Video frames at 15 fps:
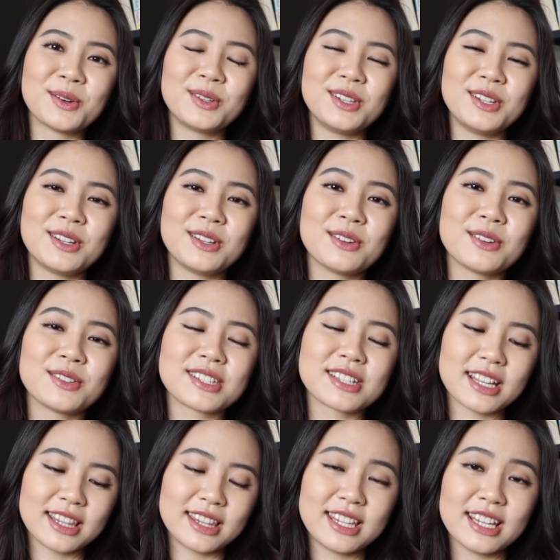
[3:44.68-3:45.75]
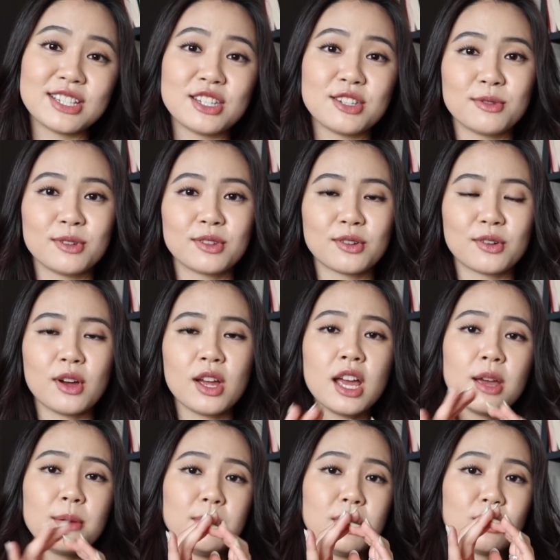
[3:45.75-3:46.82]
豆乳を使って自分の
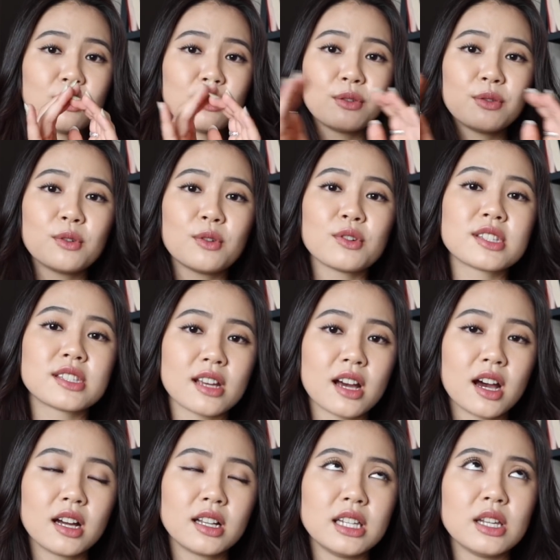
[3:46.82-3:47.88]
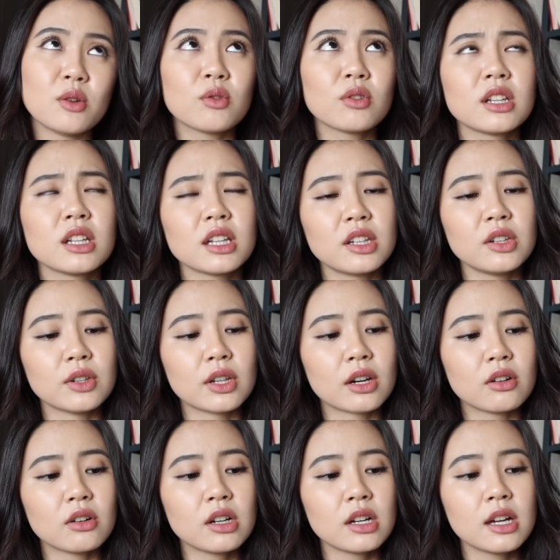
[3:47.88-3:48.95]
ミルクフロッサー日本語で何て言うんだ
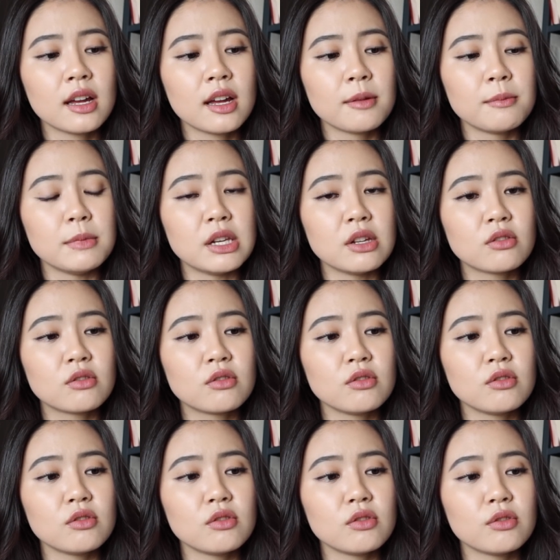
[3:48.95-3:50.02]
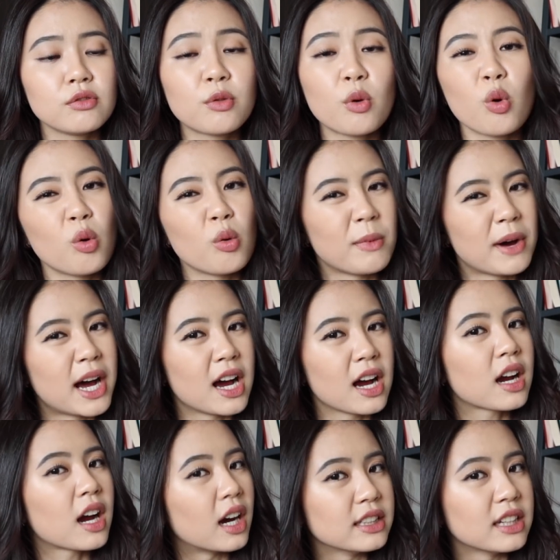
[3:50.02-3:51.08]
ろうミルク
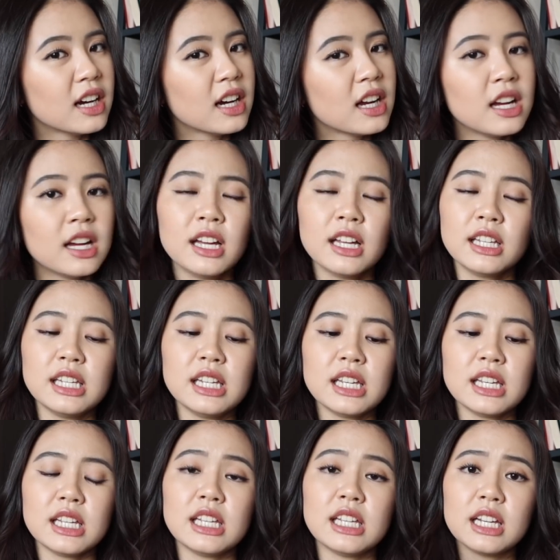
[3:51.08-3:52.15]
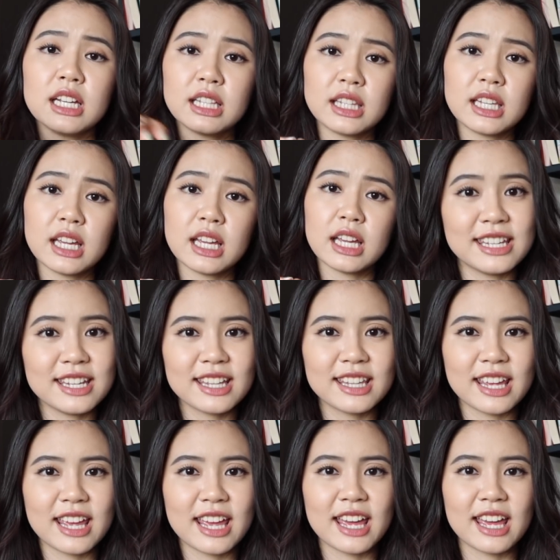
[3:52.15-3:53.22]
フォーマーかなに入れて家
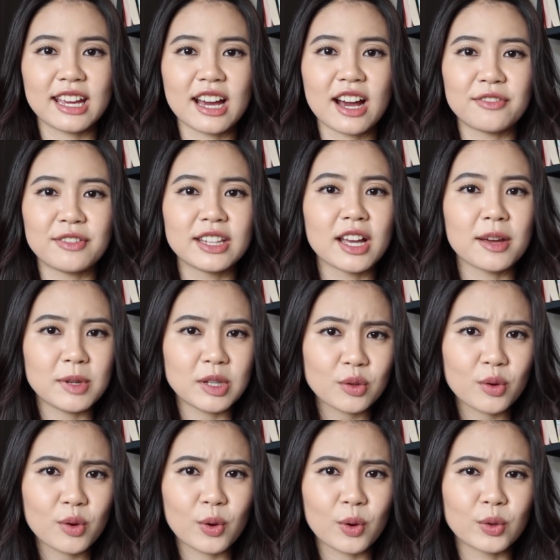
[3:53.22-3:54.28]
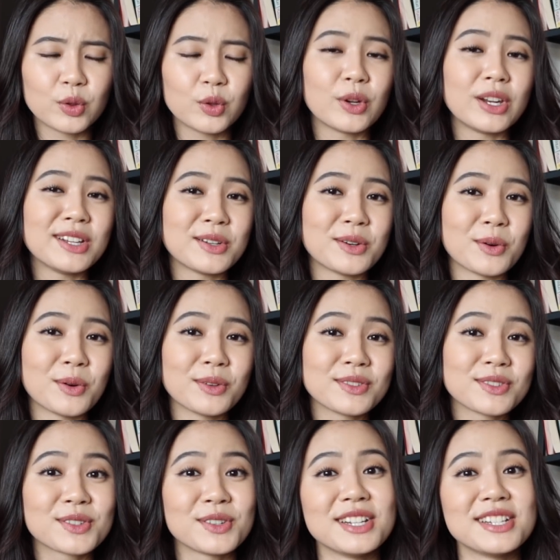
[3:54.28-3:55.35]
でカフェ並みのドリンクを
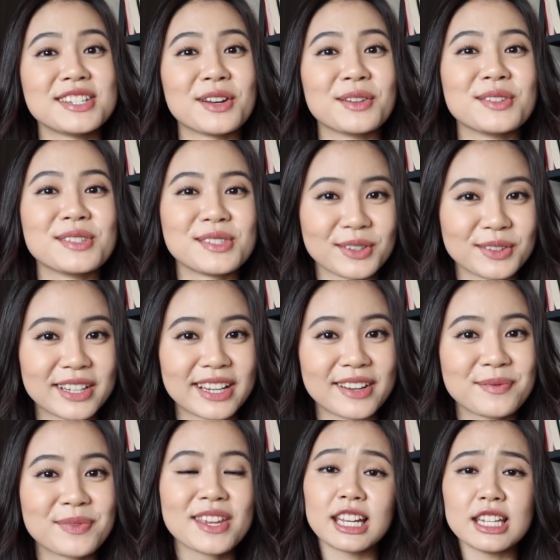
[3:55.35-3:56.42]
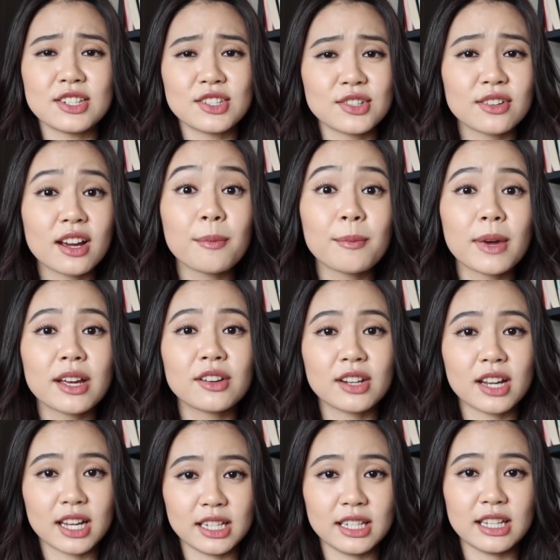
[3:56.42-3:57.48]
作れちゃうんですよね1週間前ぐ
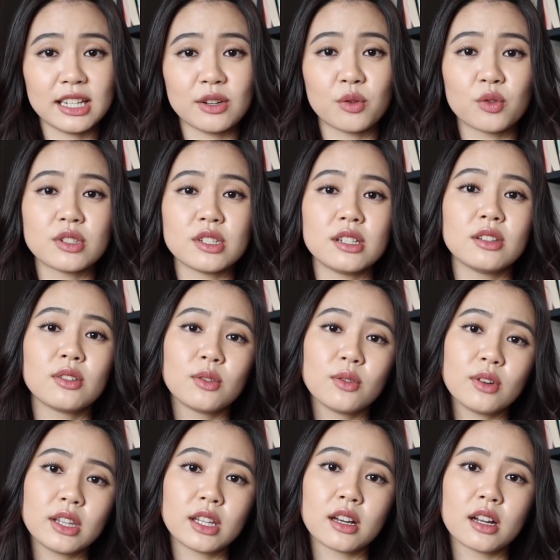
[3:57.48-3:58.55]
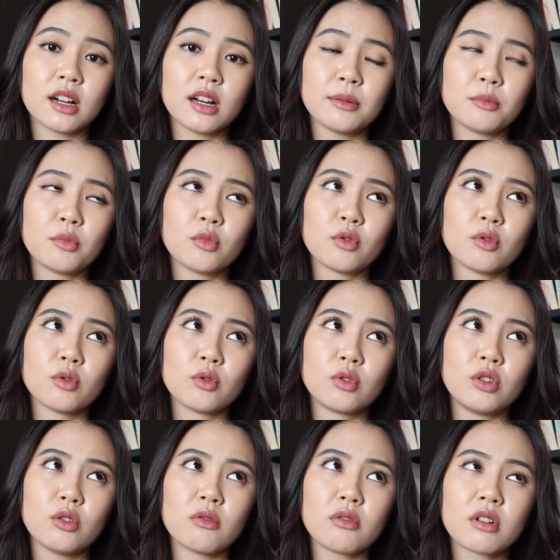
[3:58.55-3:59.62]
らいにお家に届いてからもう
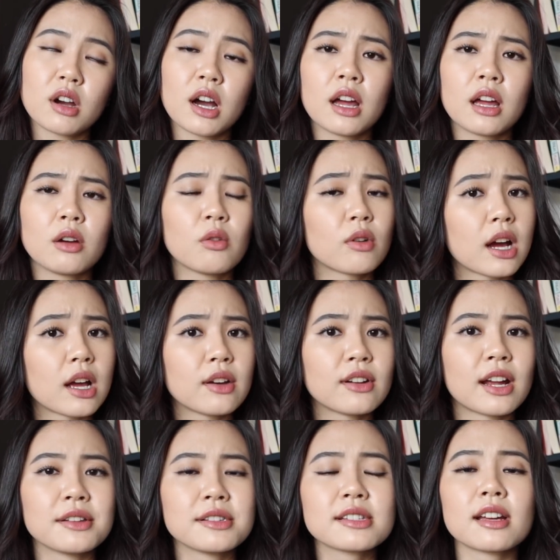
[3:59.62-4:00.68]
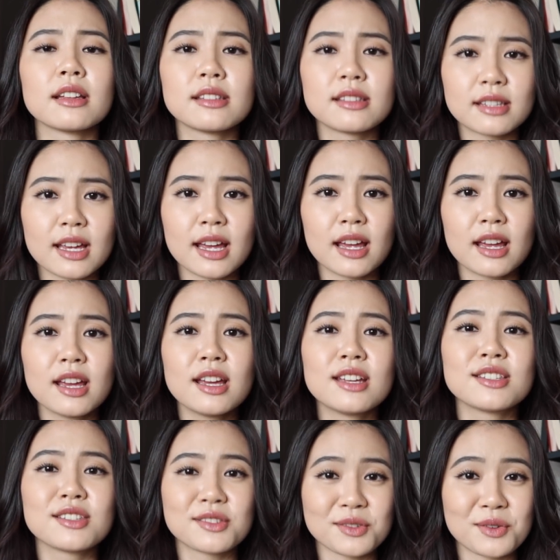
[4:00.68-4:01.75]
4回5回ぐらい使ってて
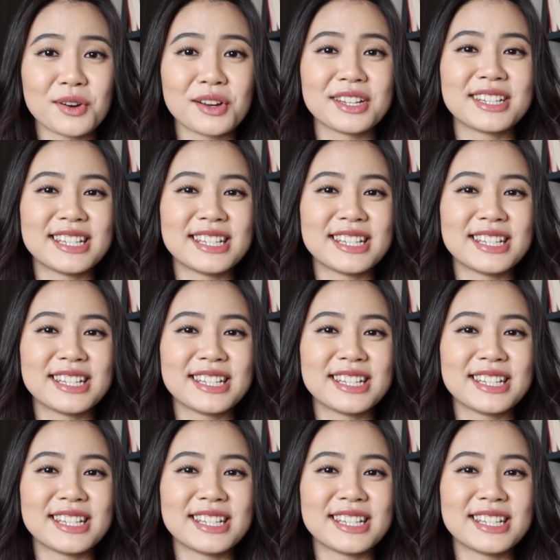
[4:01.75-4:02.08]
すごい